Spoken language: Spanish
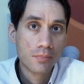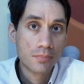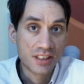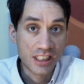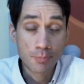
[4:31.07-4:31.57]

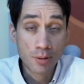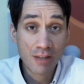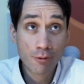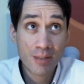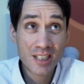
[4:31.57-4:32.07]
Si es por
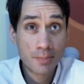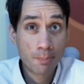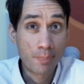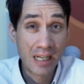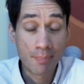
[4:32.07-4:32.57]
las formas,
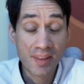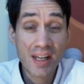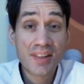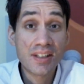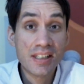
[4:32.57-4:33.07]
para
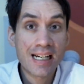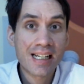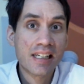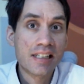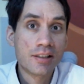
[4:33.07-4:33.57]
empezar diría
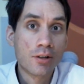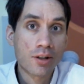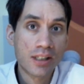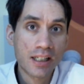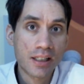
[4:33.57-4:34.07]
que el
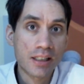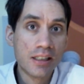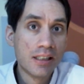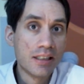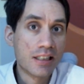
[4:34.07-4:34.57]
señor Negre
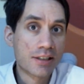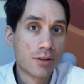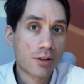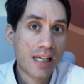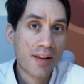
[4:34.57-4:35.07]
y el
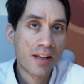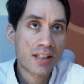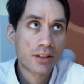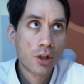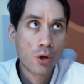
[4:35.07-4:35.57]
señor
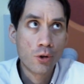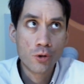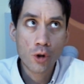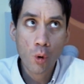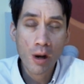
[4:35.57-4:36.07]
Cárdenas
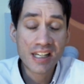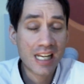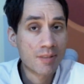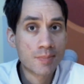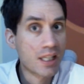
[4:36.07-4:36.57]
no juegan en
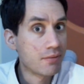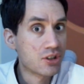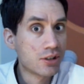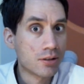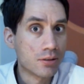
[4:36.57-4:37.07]
la misma
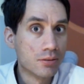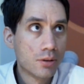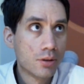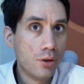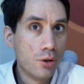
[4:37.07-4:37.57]
división.
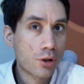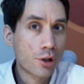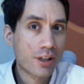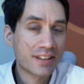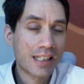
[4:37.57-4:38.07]
No
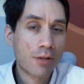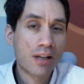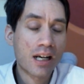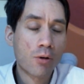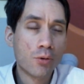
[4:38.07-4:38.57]
creo que tengan
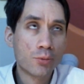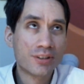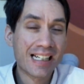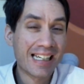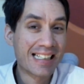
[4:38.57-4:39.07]
una
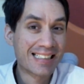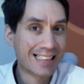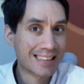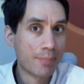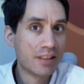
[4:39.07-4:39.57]
conducta
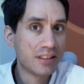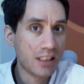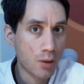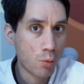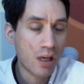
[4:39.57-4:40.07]

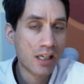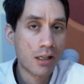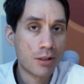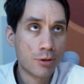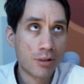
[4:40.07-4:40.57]
exactamente
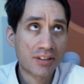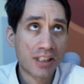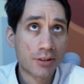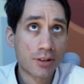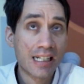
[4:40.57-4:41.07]
igual ni una
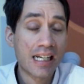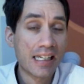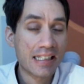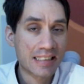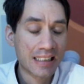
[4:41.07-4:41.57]
trayectoria
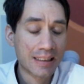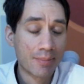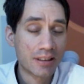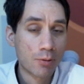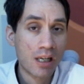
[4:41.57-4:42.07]

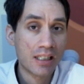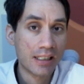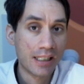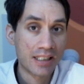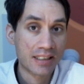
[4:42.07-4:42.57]
exactamente igual
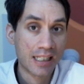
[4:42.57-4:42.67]
en ese